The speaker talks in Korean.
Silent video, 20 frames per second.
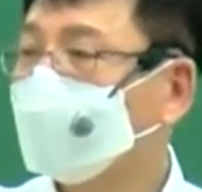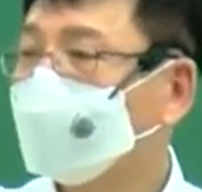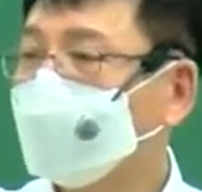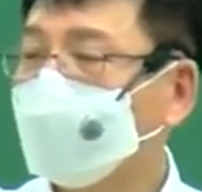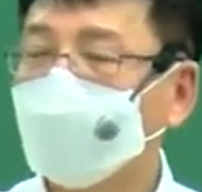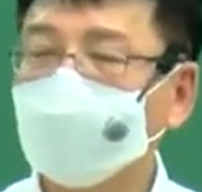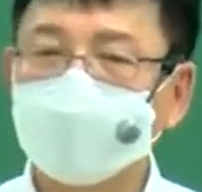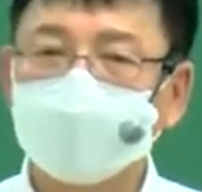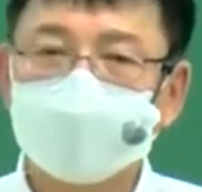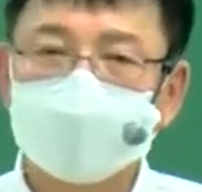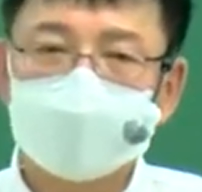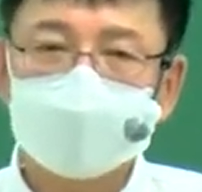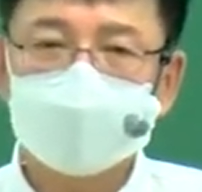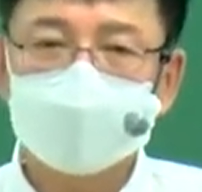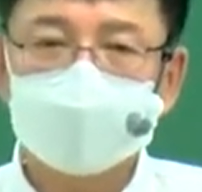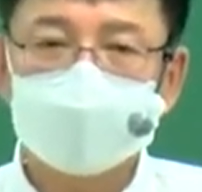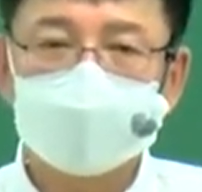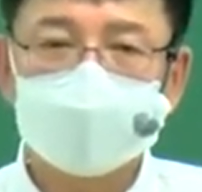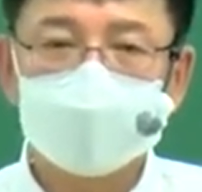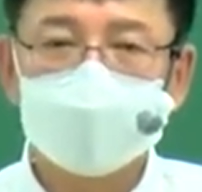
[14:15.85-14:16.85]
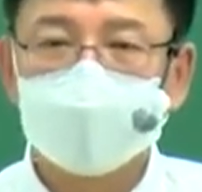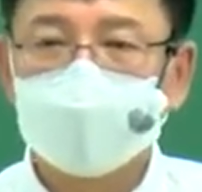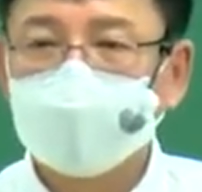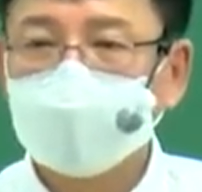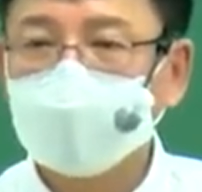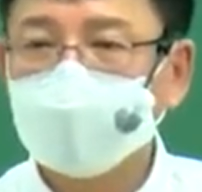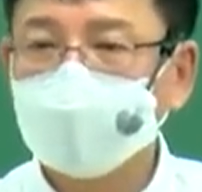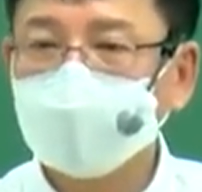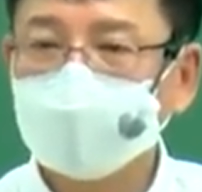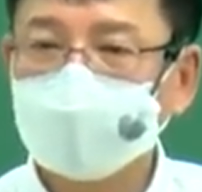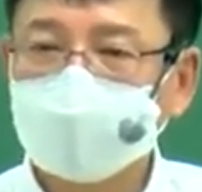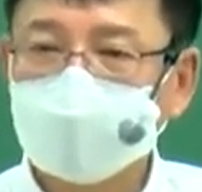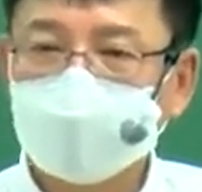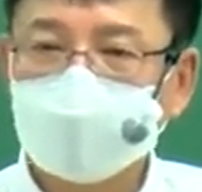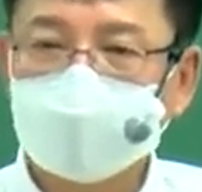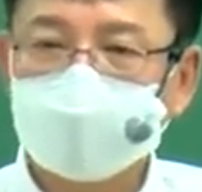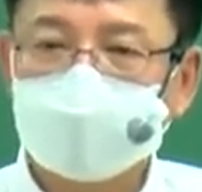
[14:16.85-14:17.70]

갑을 내가 옳다,